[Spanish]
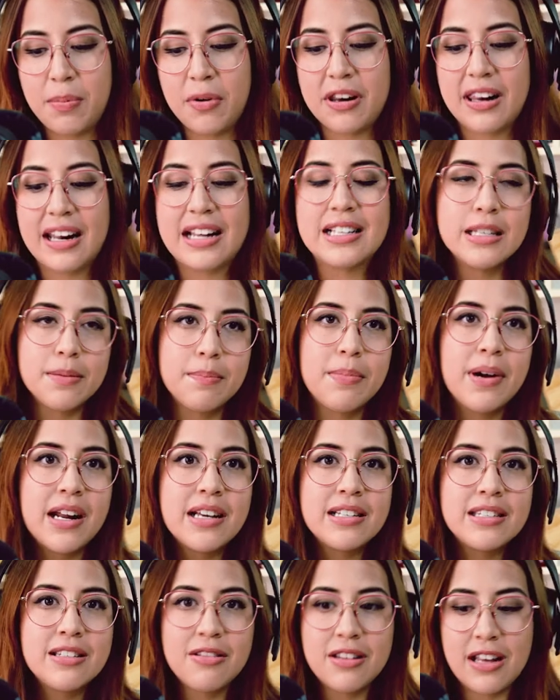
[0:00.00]
por la
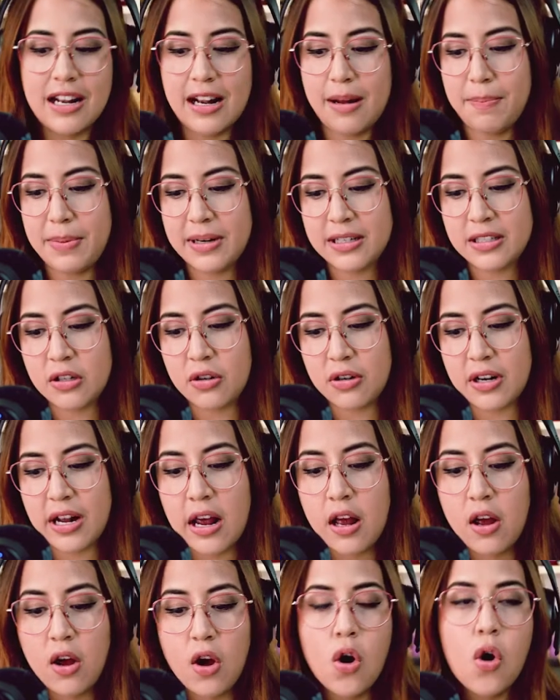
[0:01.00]
separación de la
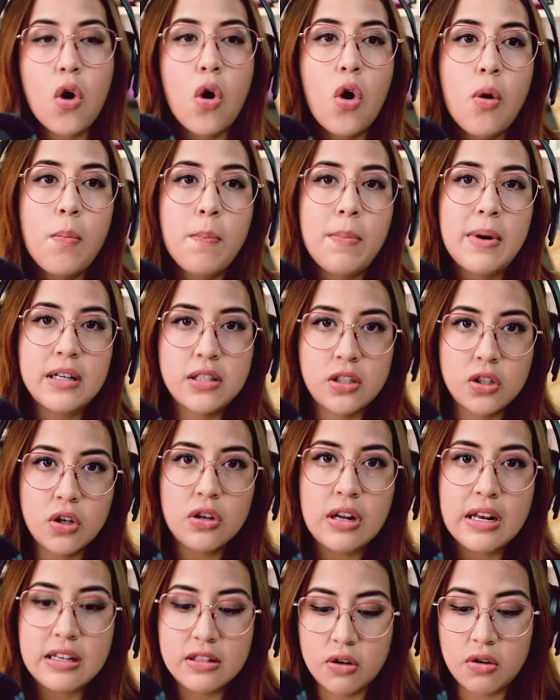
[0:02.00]
persona o
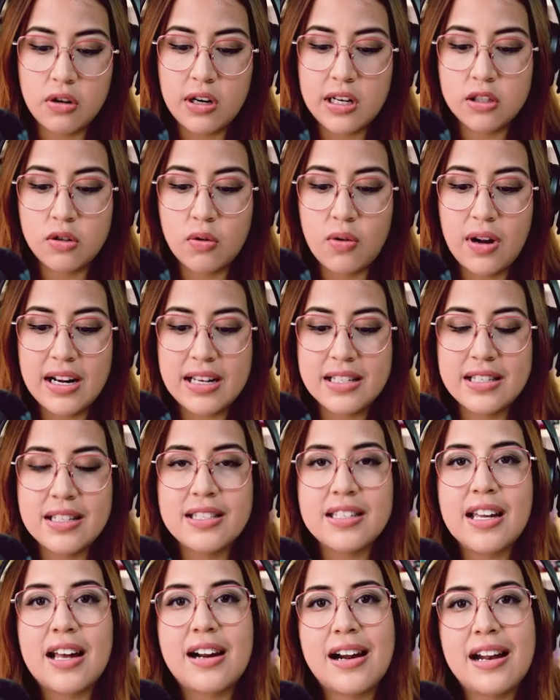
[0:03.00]
personas con las cuales
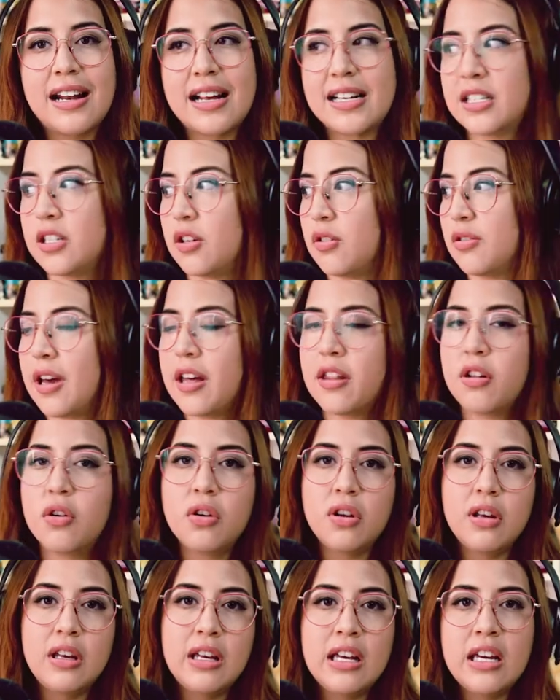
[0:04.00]
está
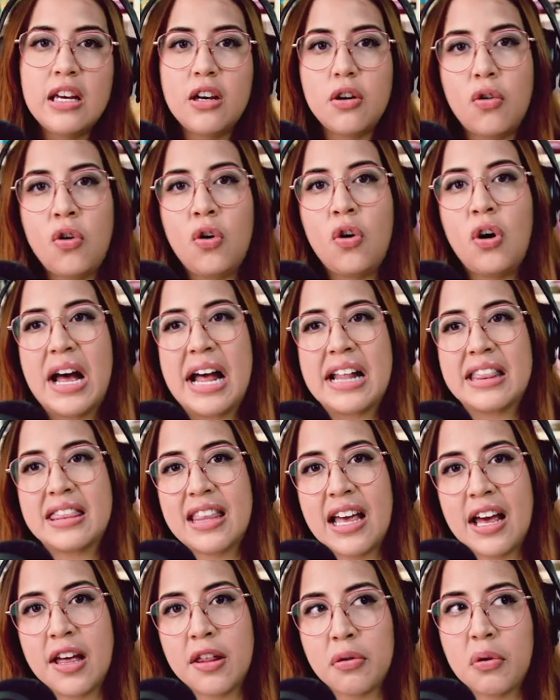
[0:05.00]
relacionado y o
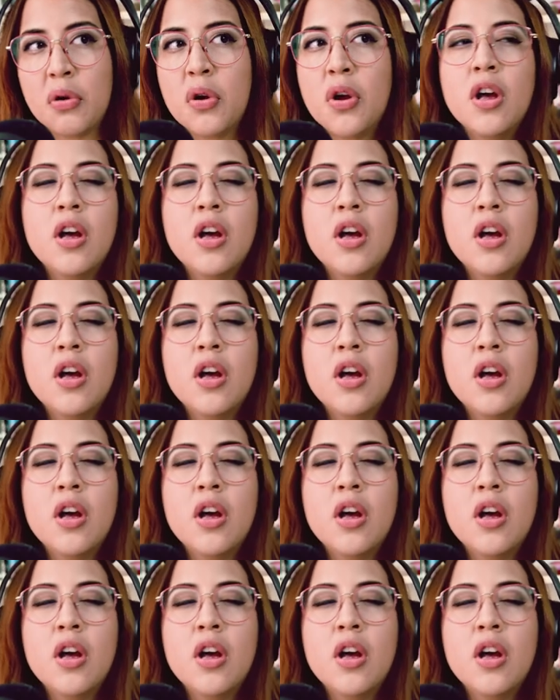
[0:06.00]
atado.